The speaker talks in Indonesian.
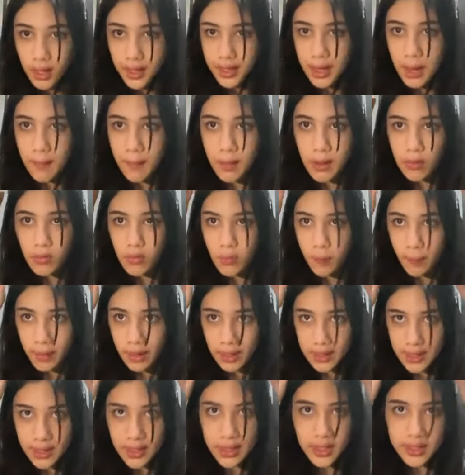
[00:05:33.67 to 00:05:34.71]
kenapa aku
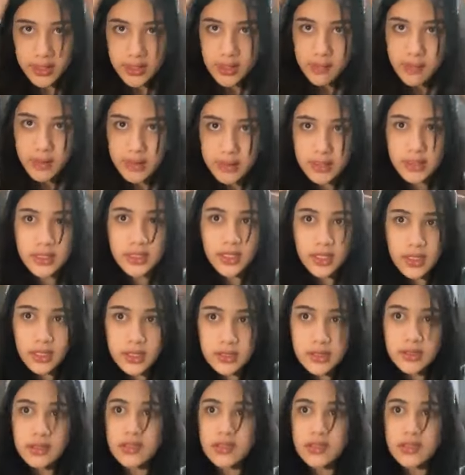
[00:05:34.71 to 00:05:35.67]
pakai kacamata ya